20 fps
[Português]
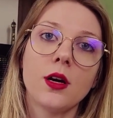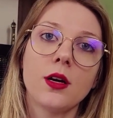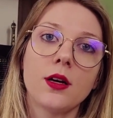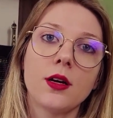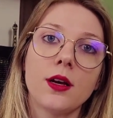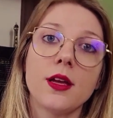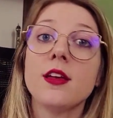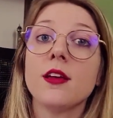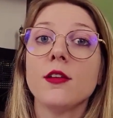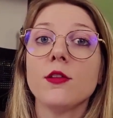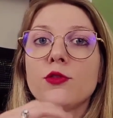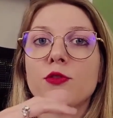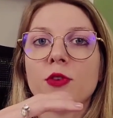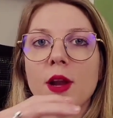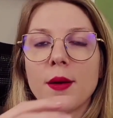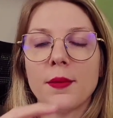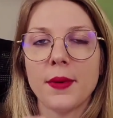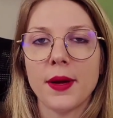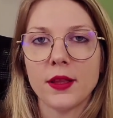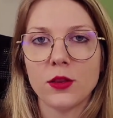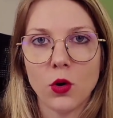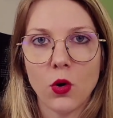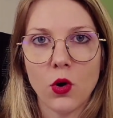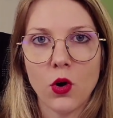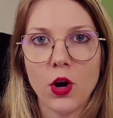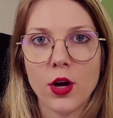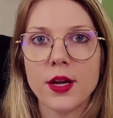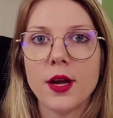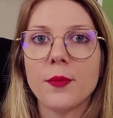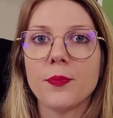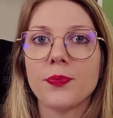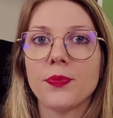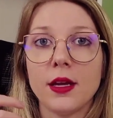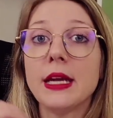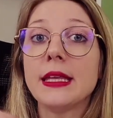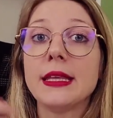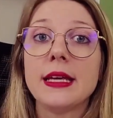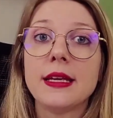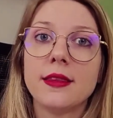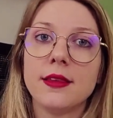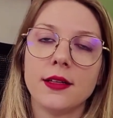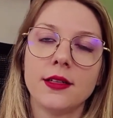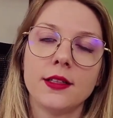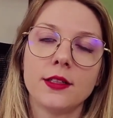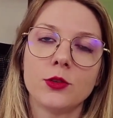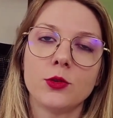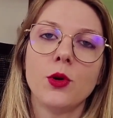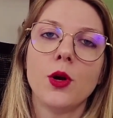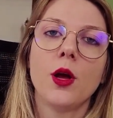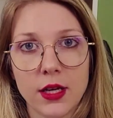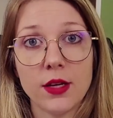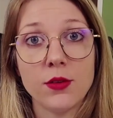uh, inflamatória e de dano